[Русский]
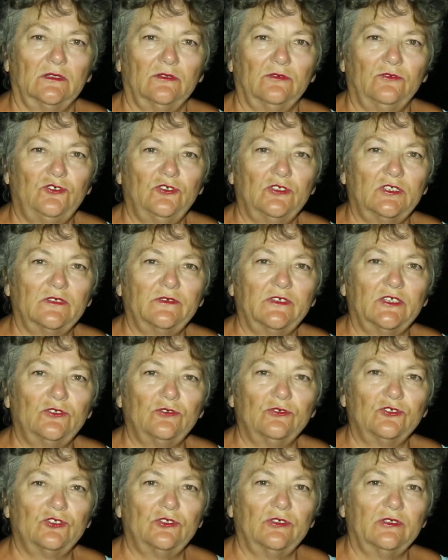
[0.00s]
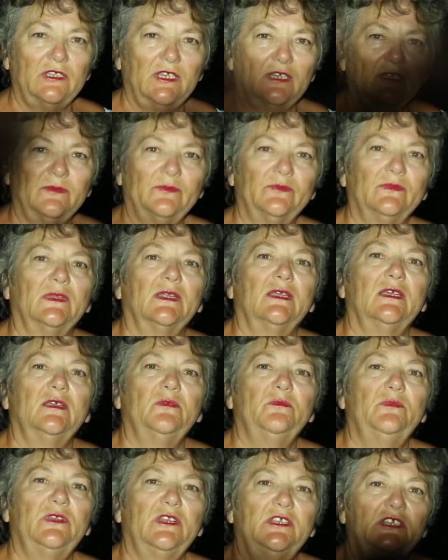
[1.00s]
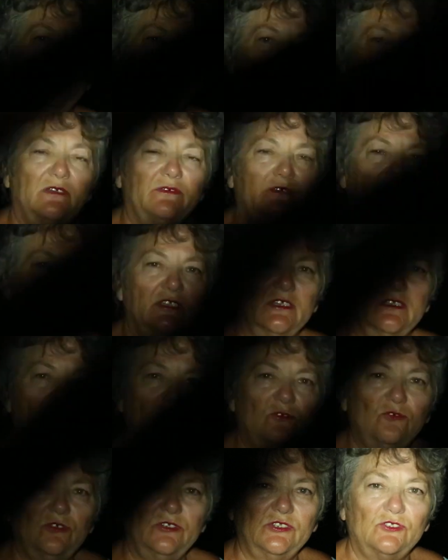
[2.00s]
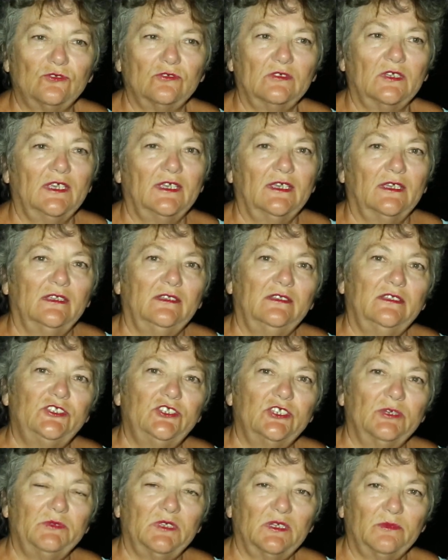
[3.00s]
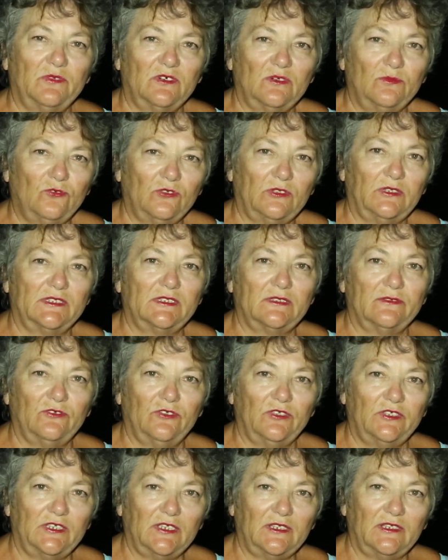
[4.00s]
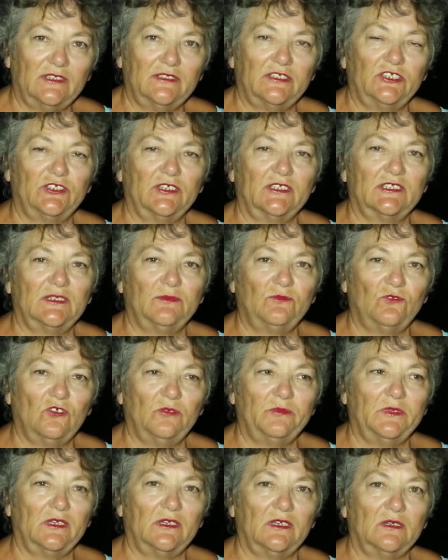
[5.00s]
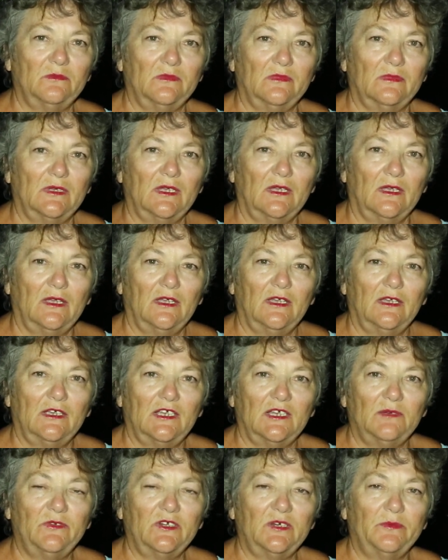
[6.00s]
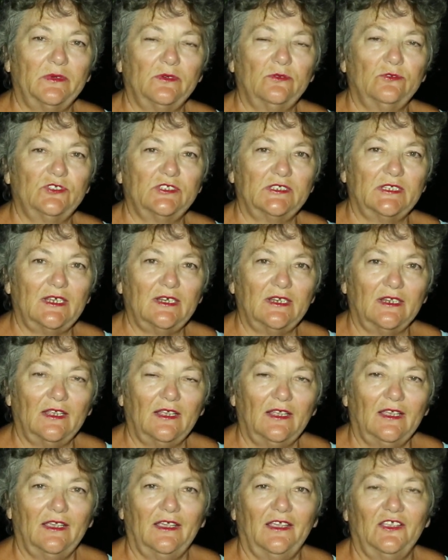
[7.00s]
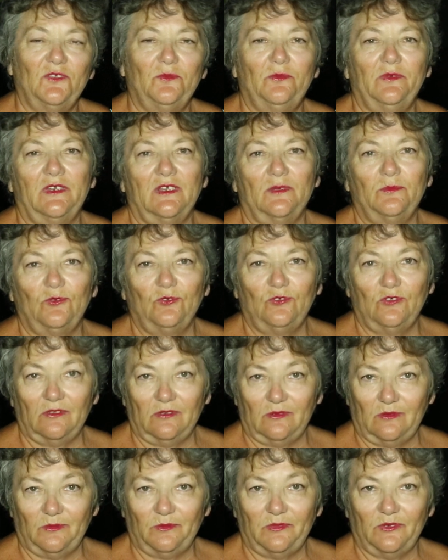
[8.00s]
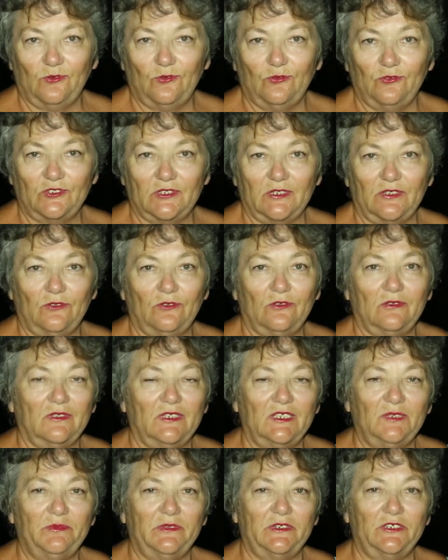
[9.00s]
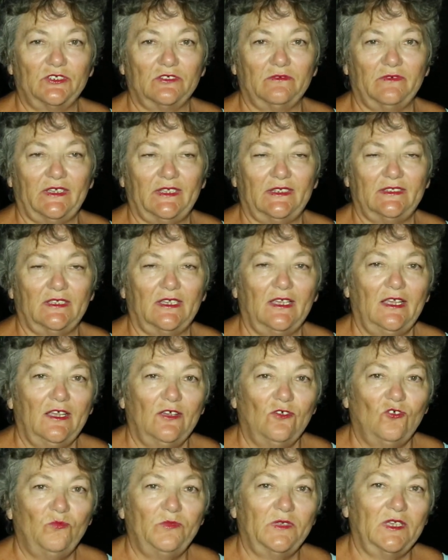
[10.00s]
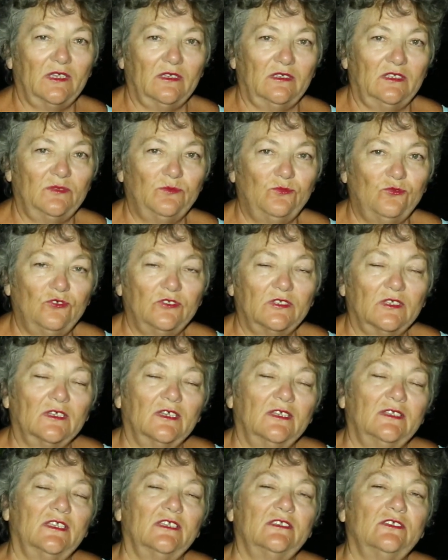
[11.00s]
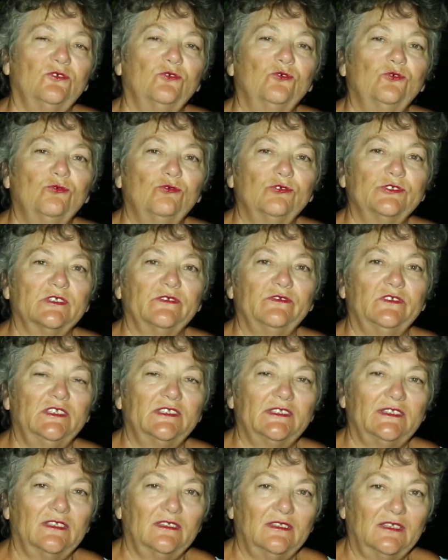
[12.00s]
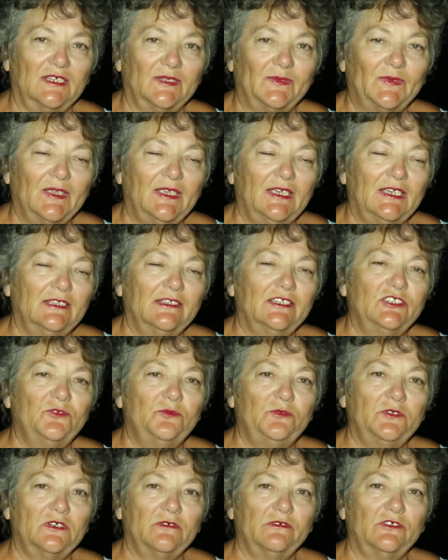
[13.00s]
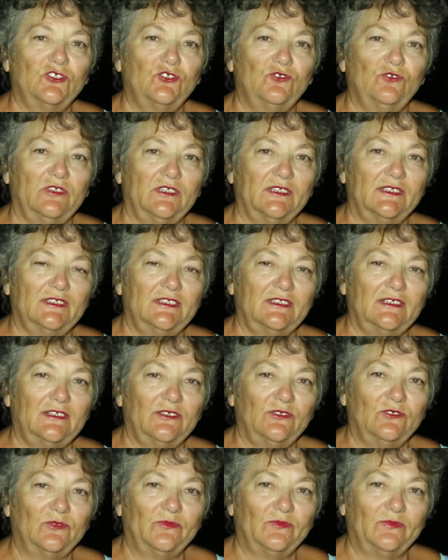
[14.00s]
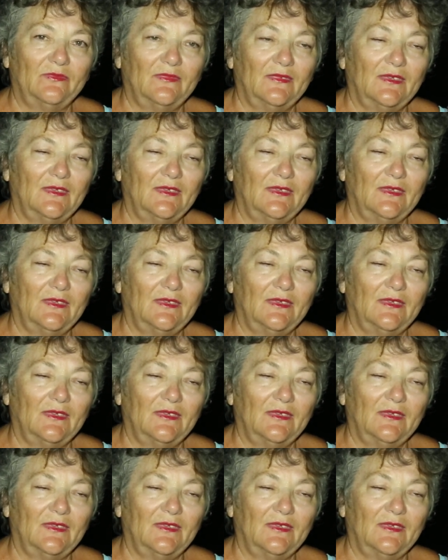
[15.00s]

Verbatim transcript: Учитывая то, что я перед тем, как выйти на улицу, ничем не обработала свое тело, и сейчас немного меня ком... комары покусали, и теперь я буду покусана, но не переживайте, у меня не будет от этих укусов и следа. Значит, первое, что я сделаю,